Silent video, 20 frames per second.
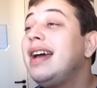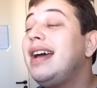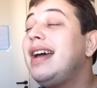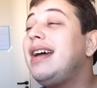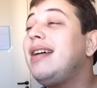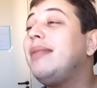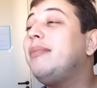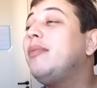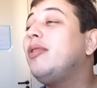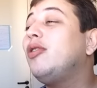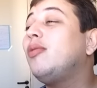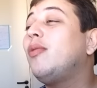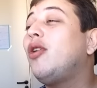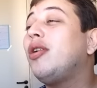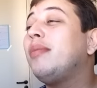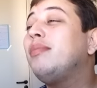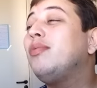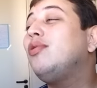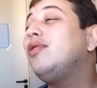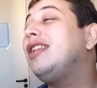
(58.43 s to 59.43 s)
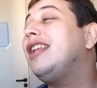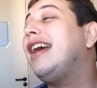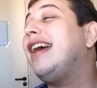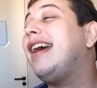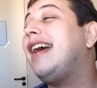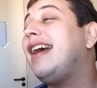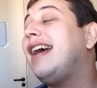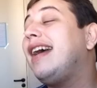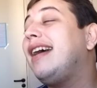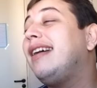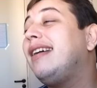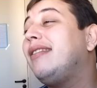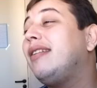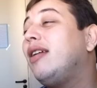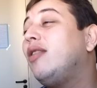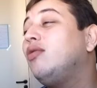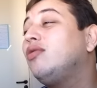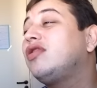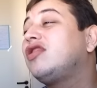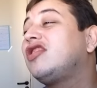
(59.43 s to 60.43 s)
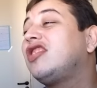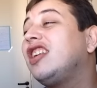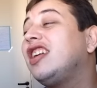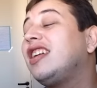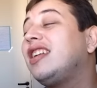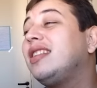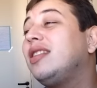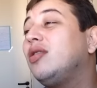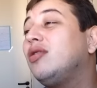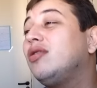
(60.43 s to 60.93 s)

É, mulher é um ser que